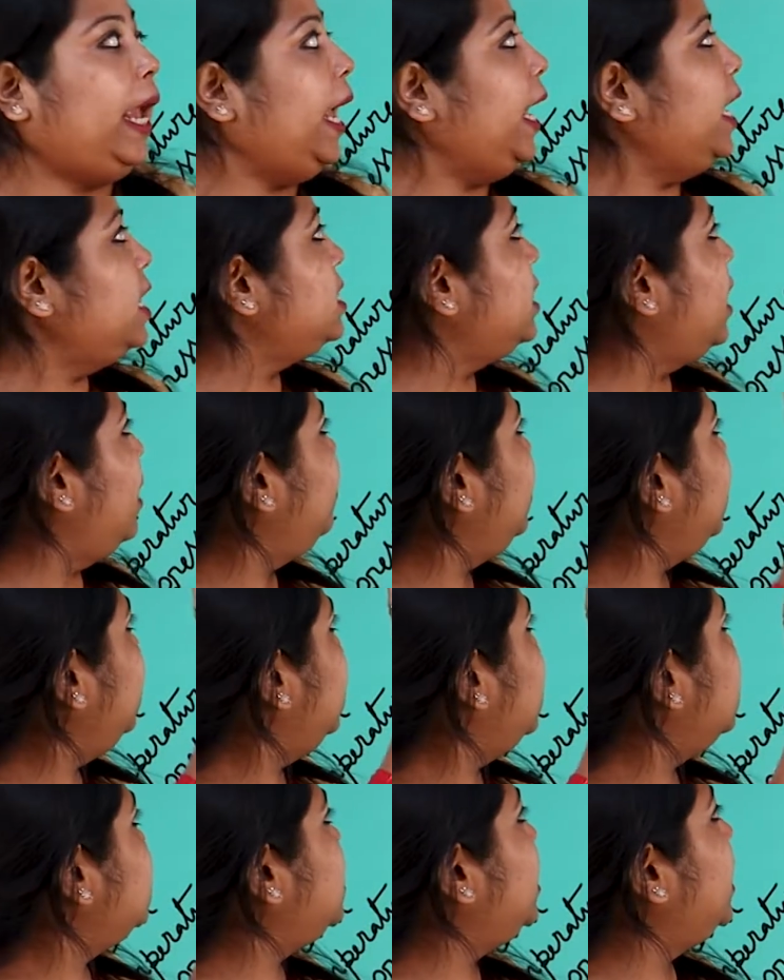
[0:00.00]
এই যে আমি
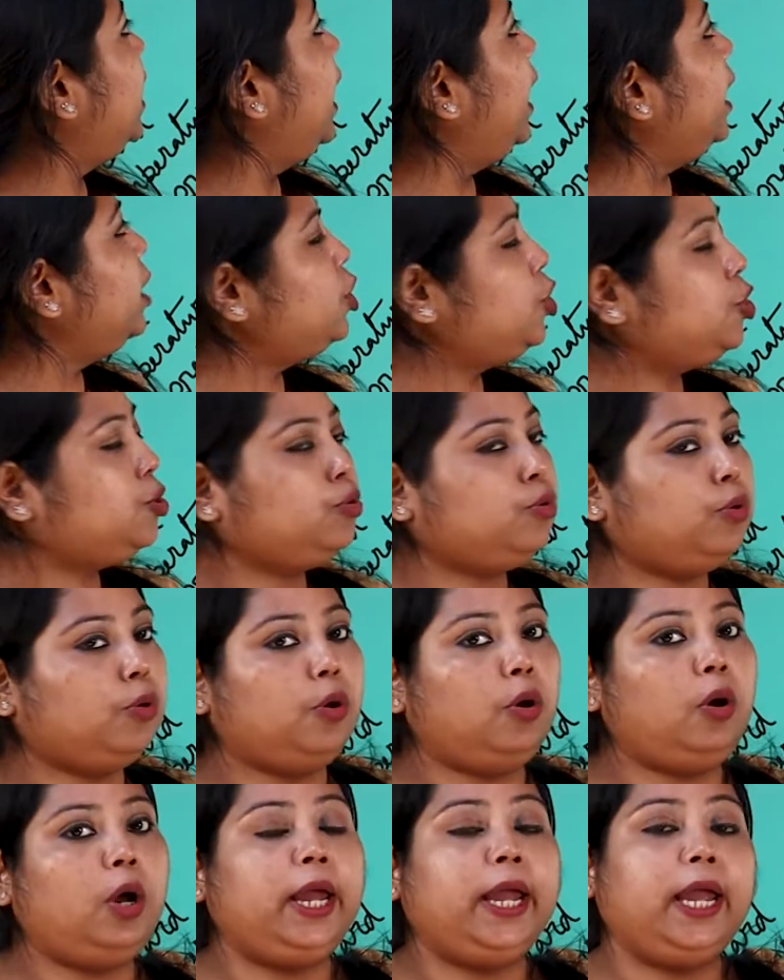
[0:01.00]
নিয়েছি এইচ টুও
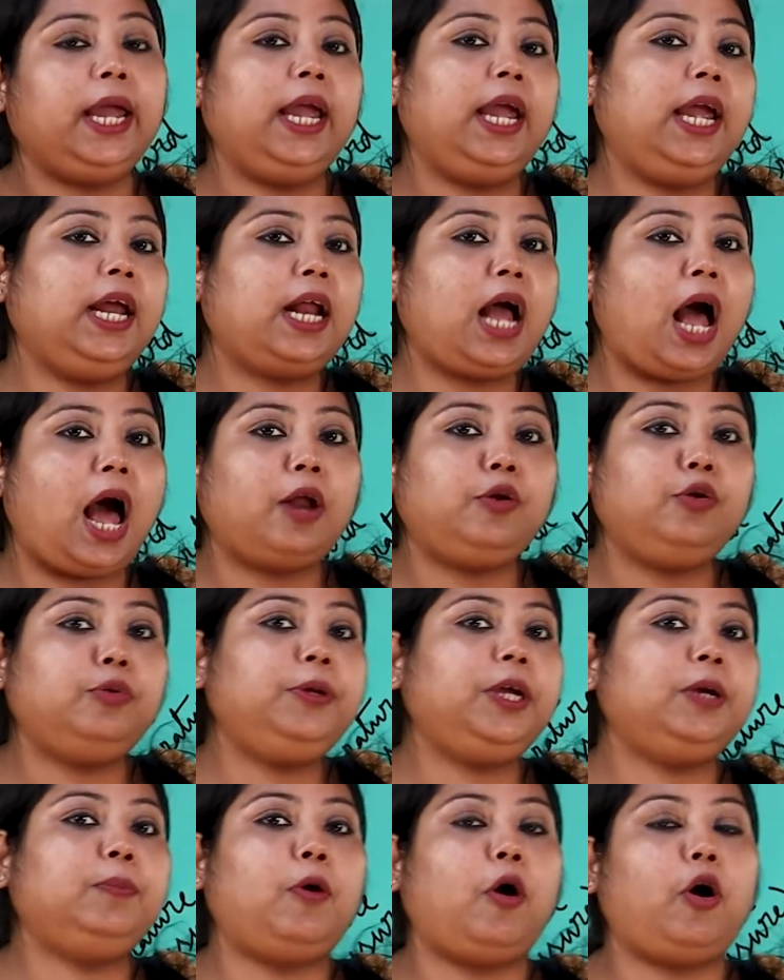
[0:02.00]
এর
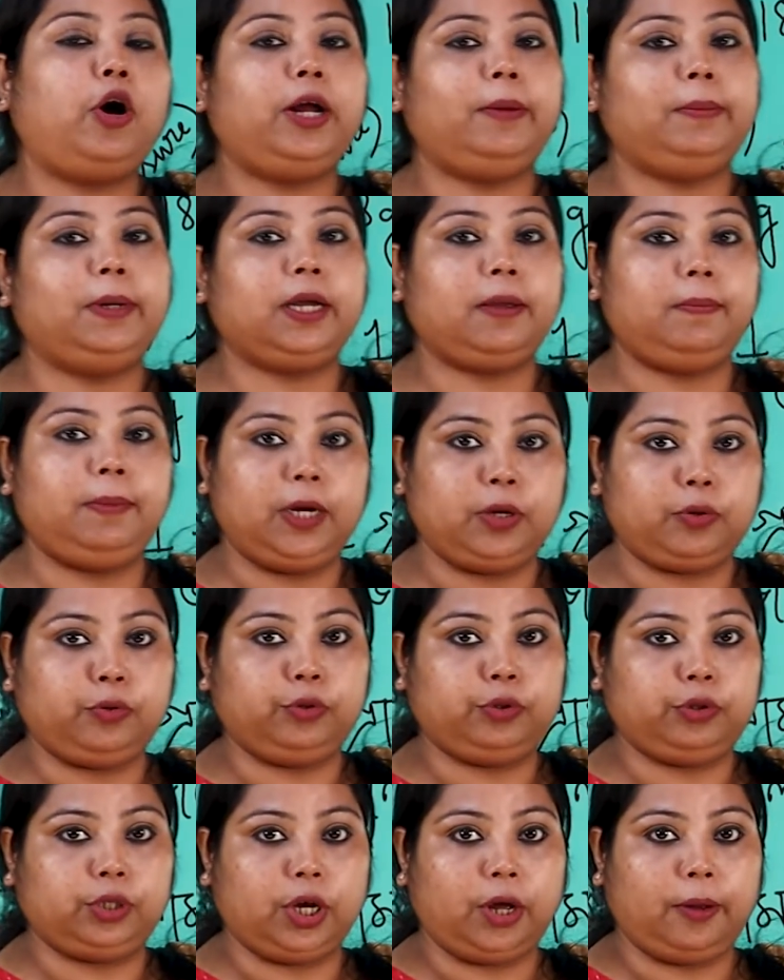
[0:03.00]
আণবিক ভর আমাকে বের
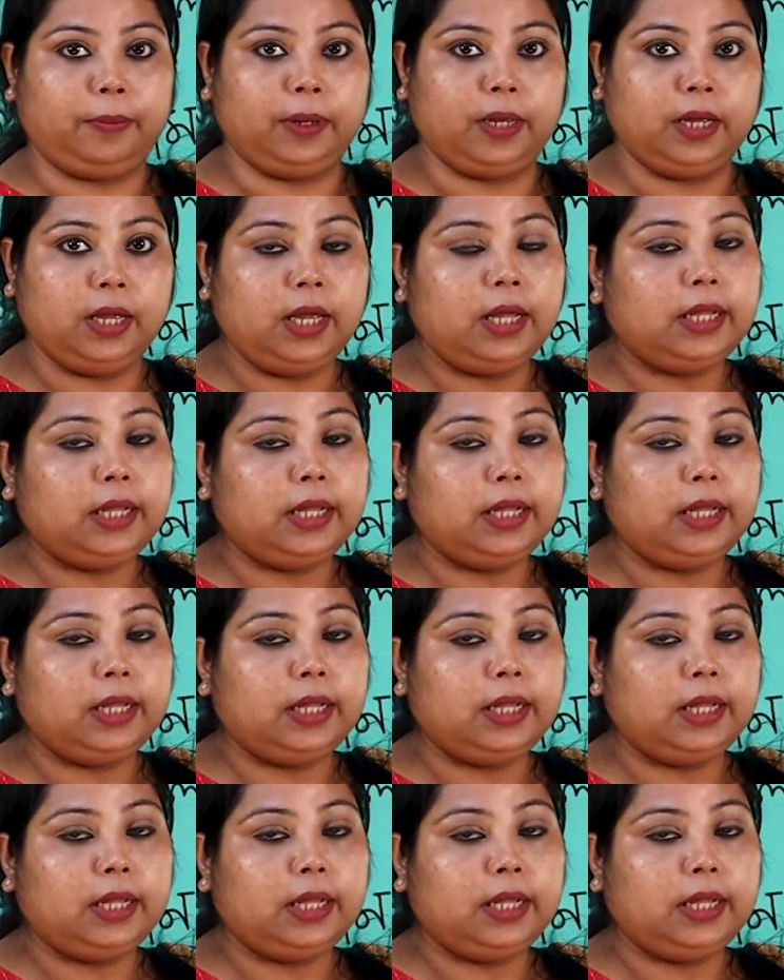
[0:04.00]
করতে হবে